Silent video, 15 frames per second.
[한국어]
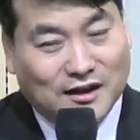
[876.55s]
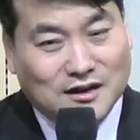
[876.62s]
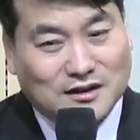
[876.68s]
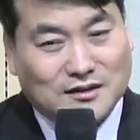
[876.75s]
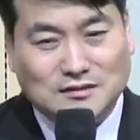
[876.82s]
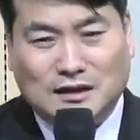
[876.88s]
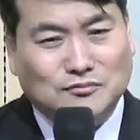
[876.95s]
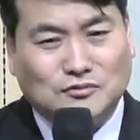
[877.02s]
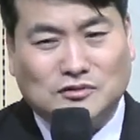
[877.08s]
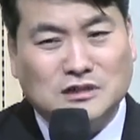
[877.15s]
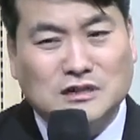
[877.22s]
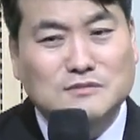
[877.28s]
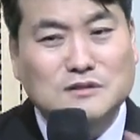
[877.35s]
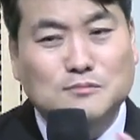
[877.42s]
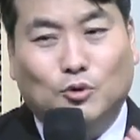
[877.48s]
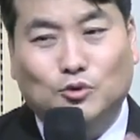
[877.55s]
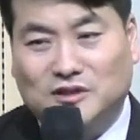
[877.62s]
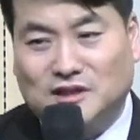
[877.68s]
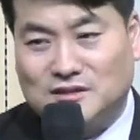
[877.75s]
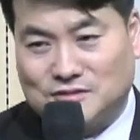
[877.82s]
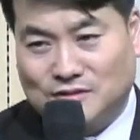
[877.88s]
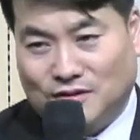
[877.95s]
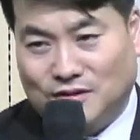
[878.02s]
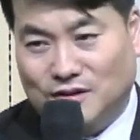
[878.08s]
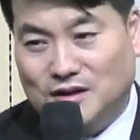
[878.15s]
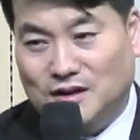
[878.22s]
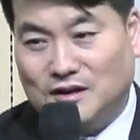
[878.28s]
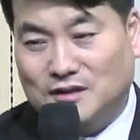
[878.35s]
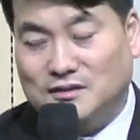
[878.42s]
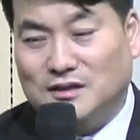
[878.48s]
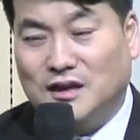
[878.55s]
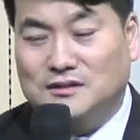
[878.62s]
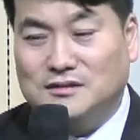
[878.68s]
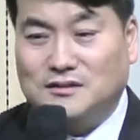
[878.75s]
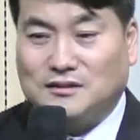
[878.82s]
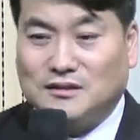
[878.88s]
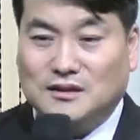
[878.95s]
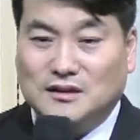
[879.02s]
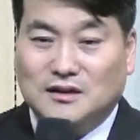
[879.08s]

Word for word: 그난 음을 모르겠어. 근데 얘는